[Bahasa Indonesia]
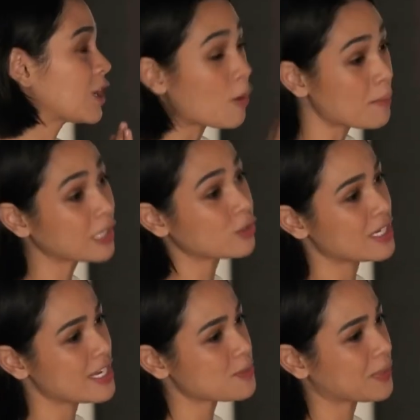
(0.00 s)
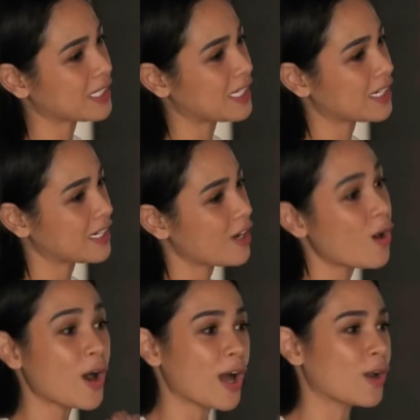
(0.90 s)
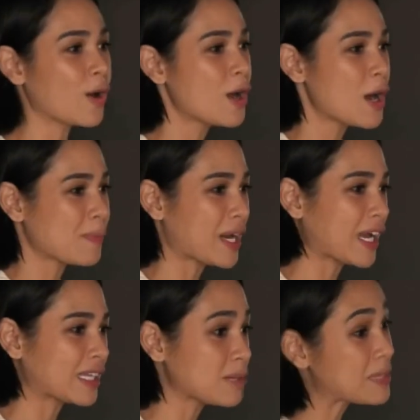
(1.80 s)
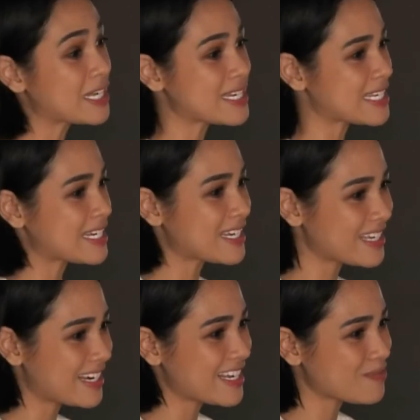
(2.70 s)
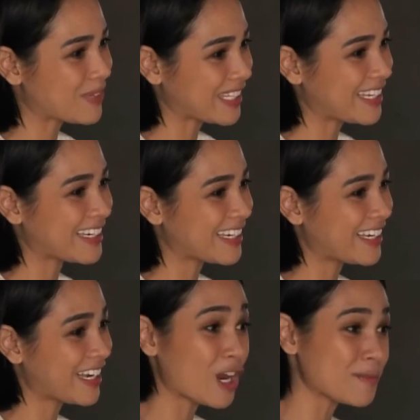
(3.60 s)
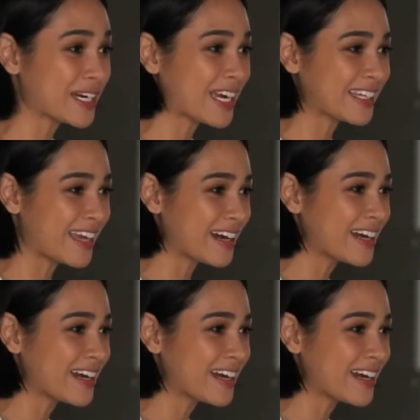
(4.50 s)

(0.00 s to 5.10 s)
di combine itu jadinya seperti ini, oh kalau parketnya berdiri sendiri jadinya seperti ini, kalau parket yang